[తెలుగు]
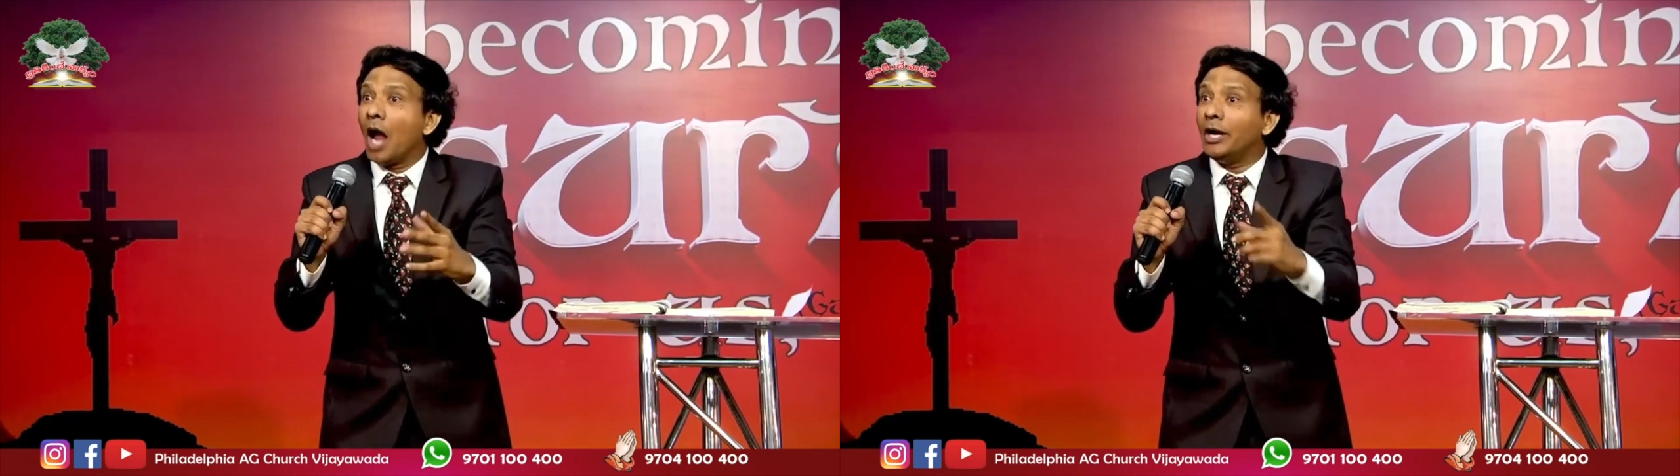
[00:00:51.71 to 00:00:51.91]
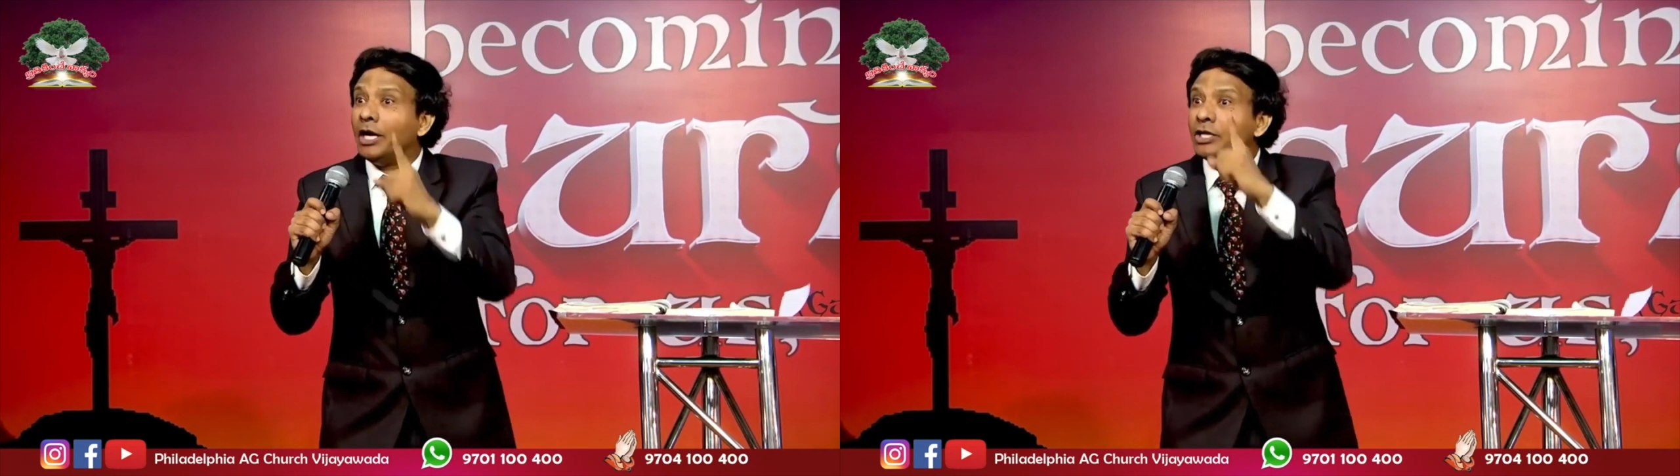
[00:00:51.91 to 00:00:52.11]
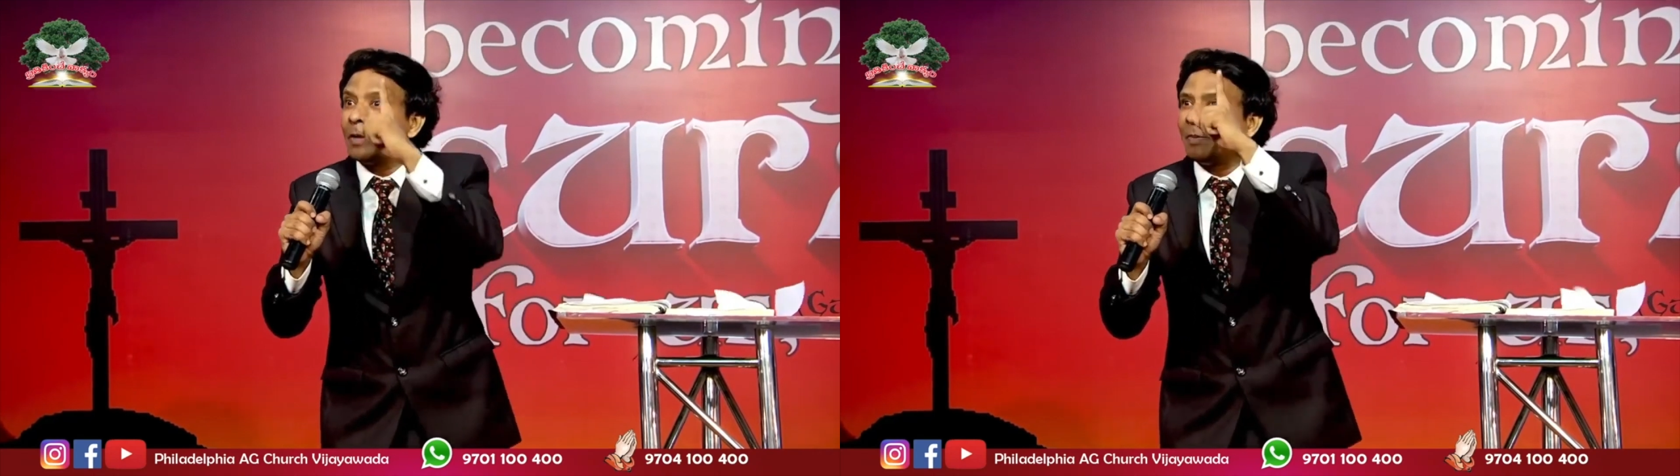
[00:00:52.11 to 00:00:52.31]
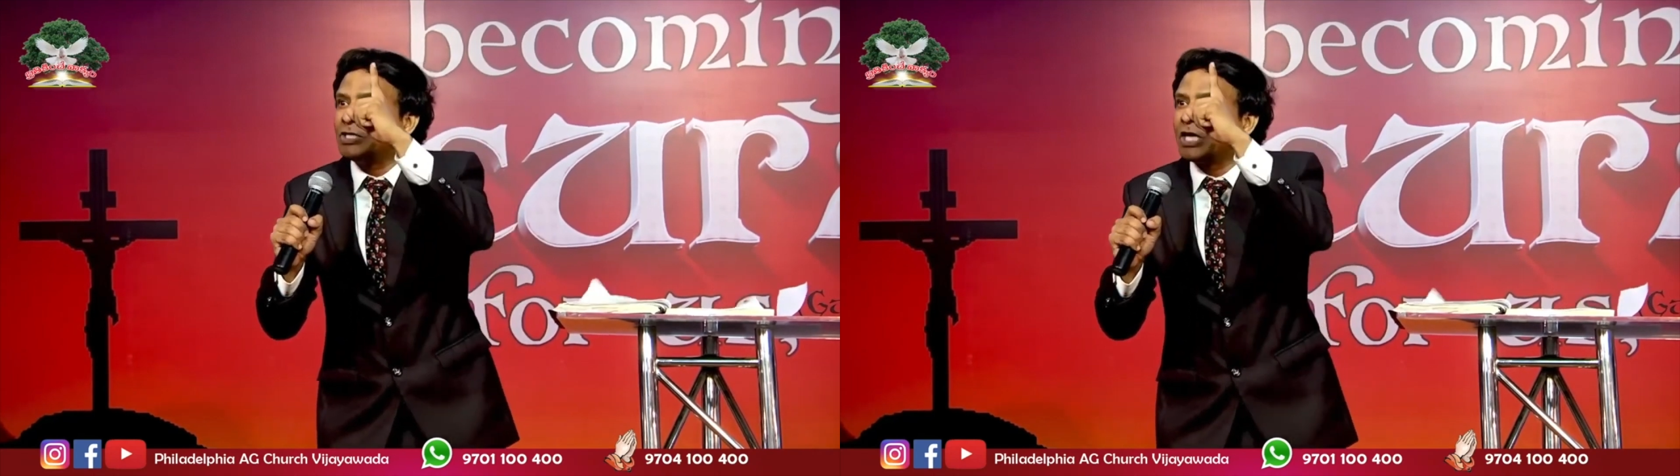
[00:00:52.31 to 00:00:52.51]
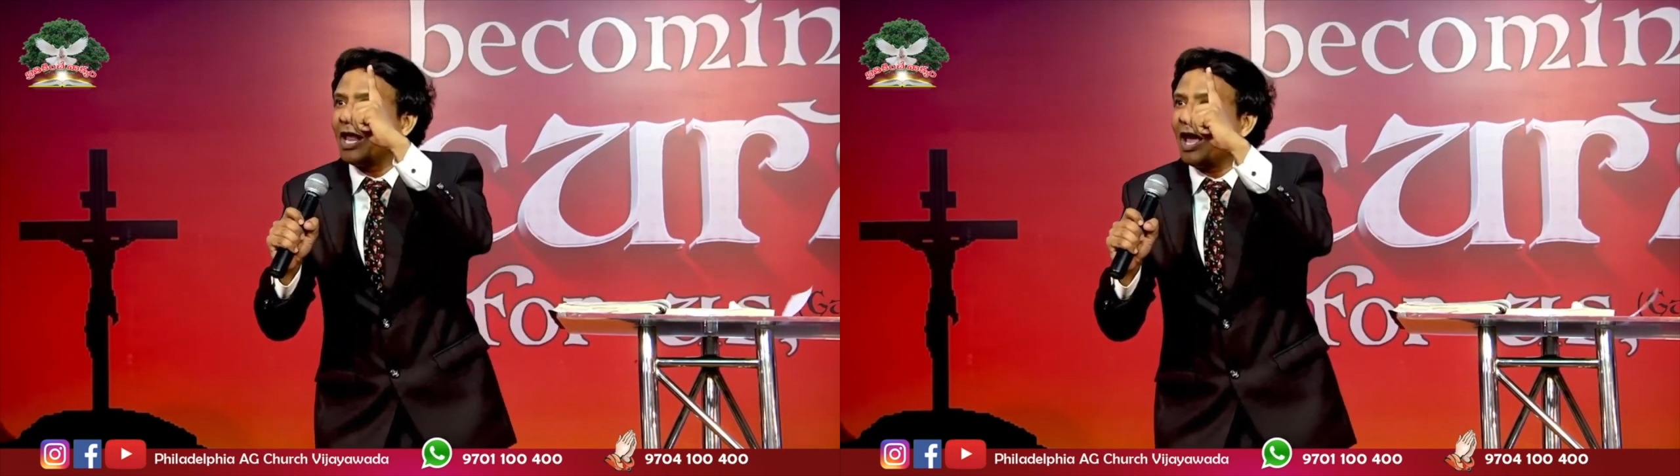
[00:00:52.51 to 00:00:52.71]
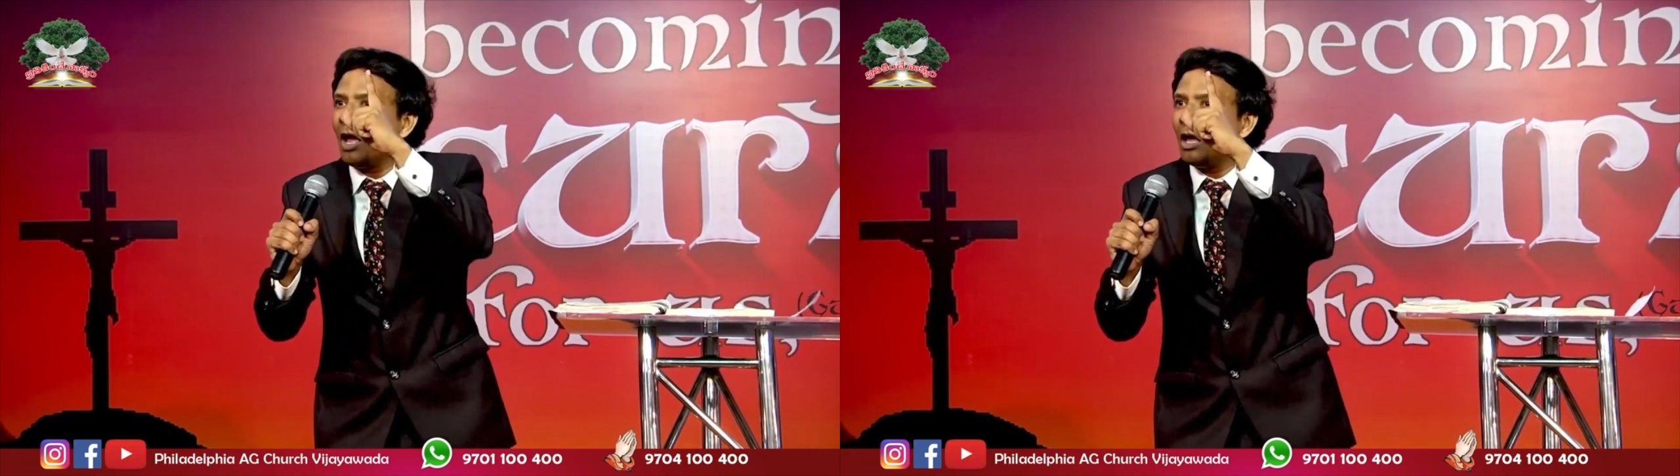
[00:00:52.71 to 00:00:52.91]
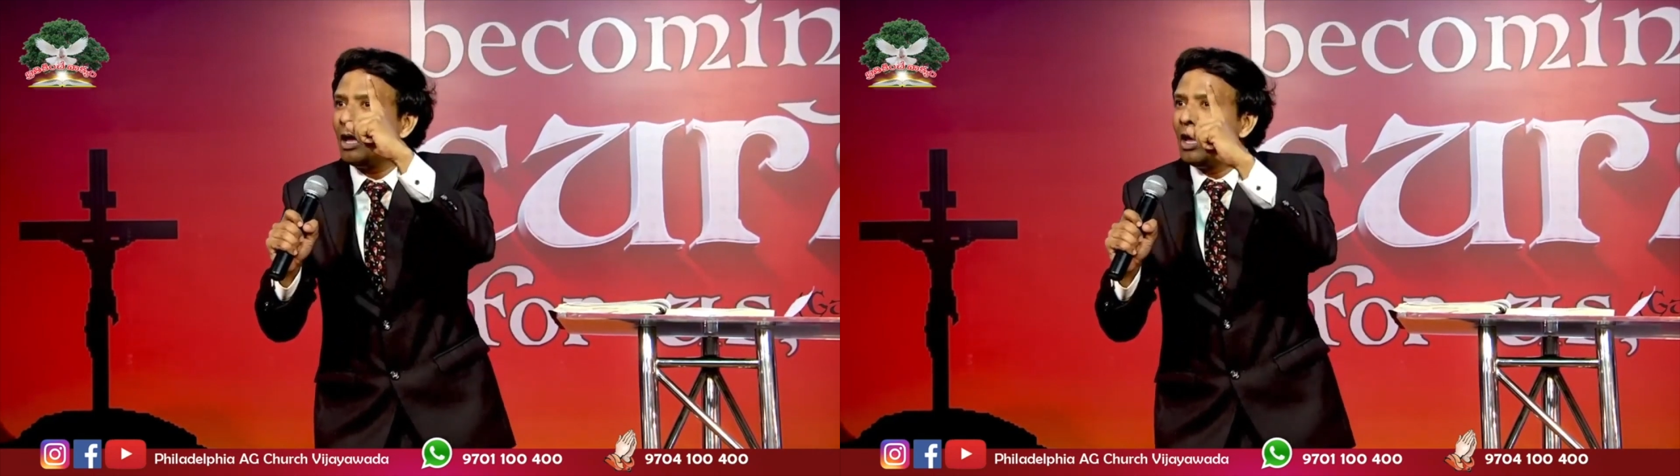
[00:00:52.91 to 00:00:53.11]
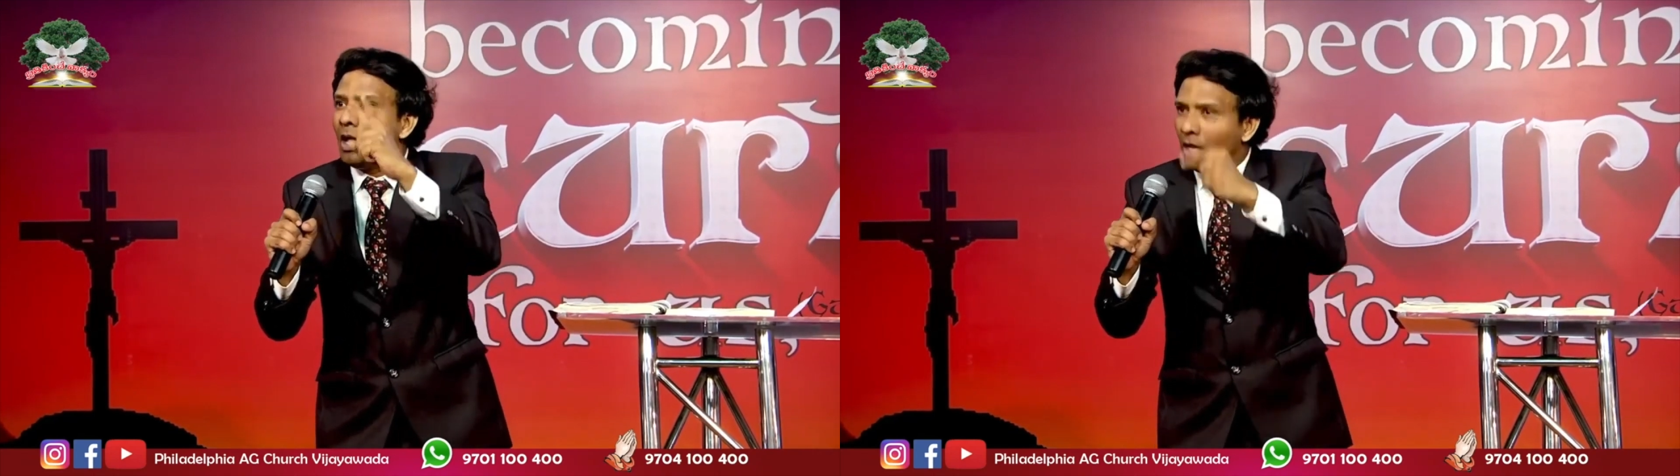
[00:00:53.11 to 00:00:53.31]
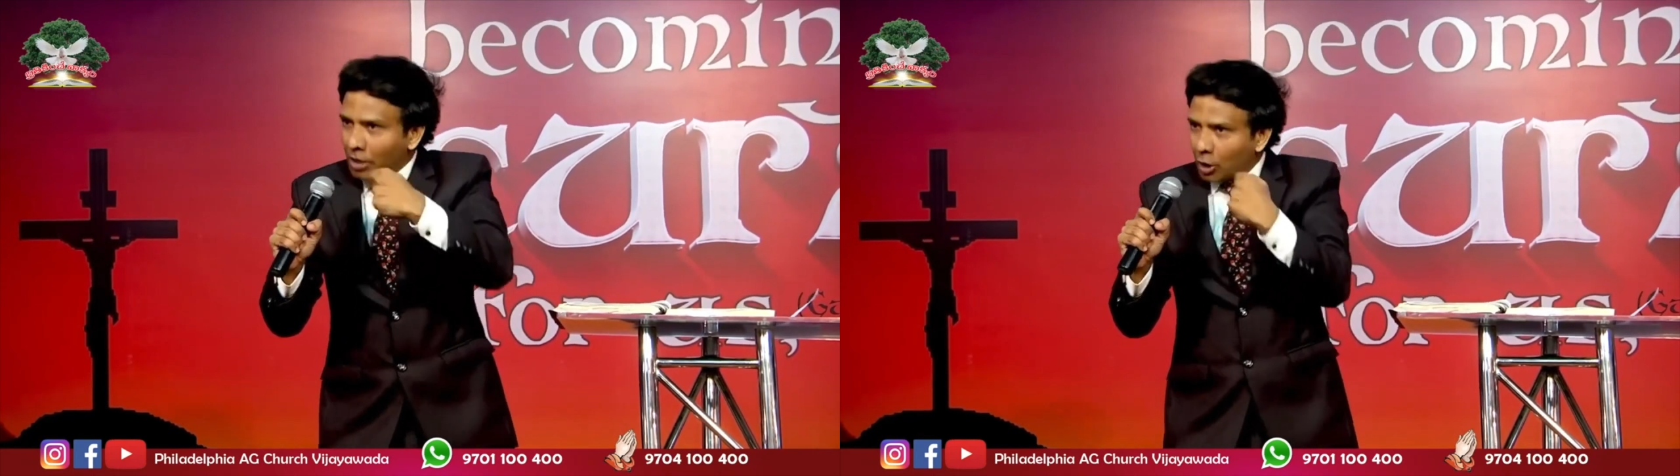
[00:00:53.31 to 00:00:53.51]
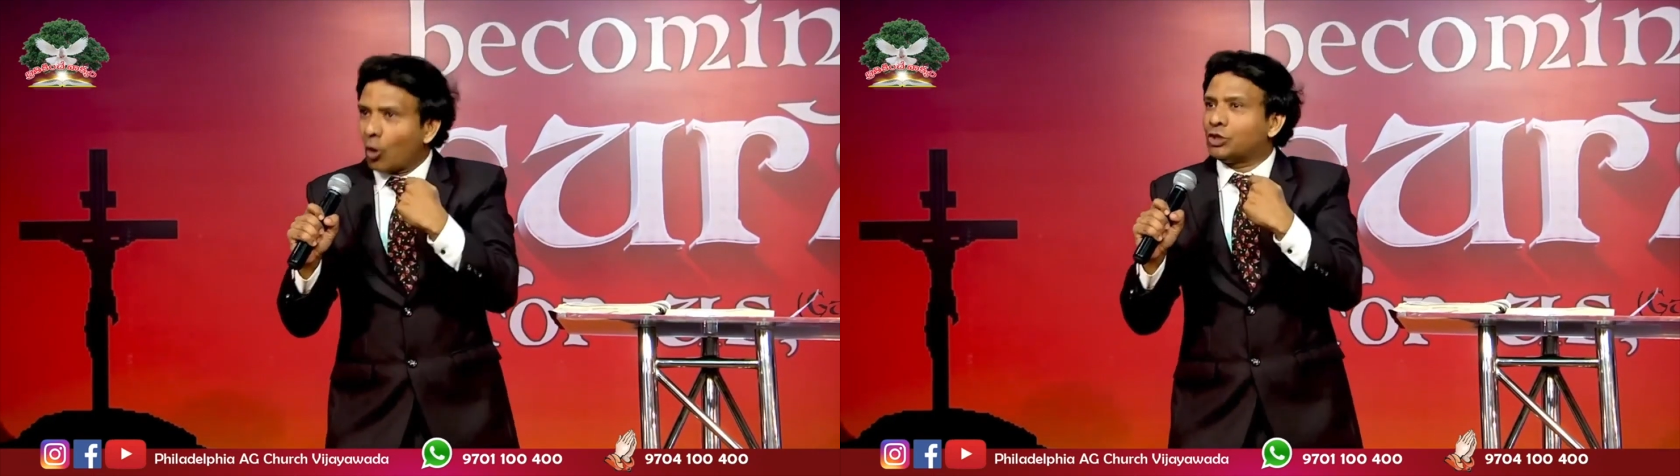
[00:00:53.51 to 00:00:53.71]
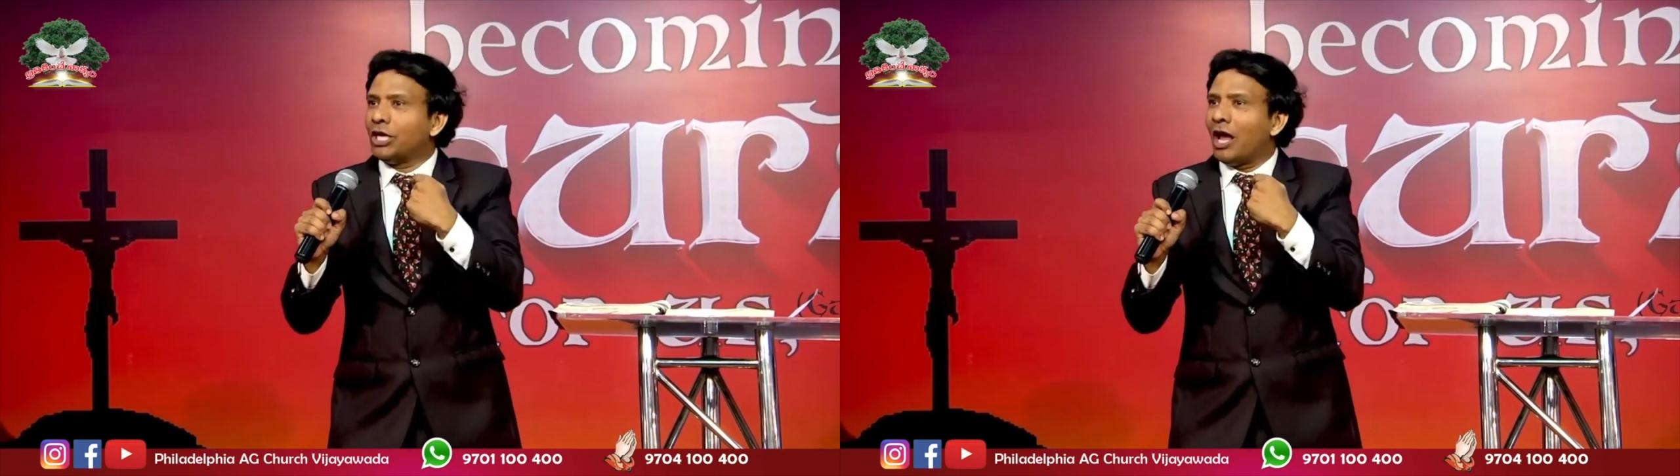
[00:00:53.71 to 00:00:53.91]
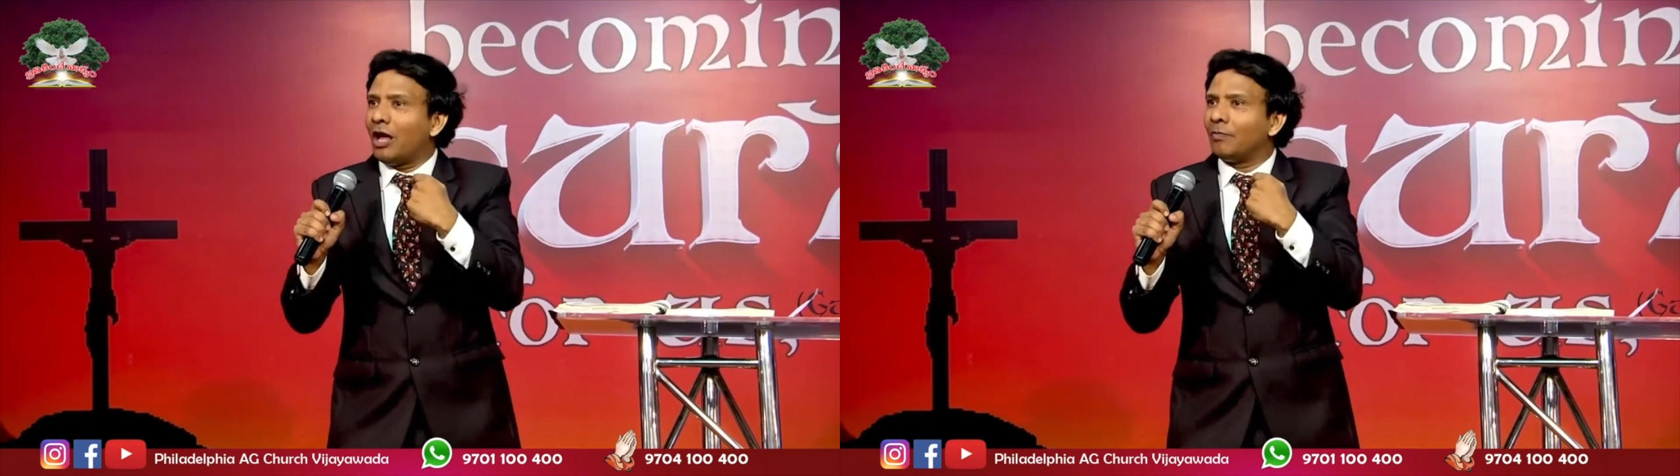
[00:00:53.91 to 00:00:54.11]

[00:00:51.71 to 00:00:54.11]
అని నేను శపించాడా ఈ రోజున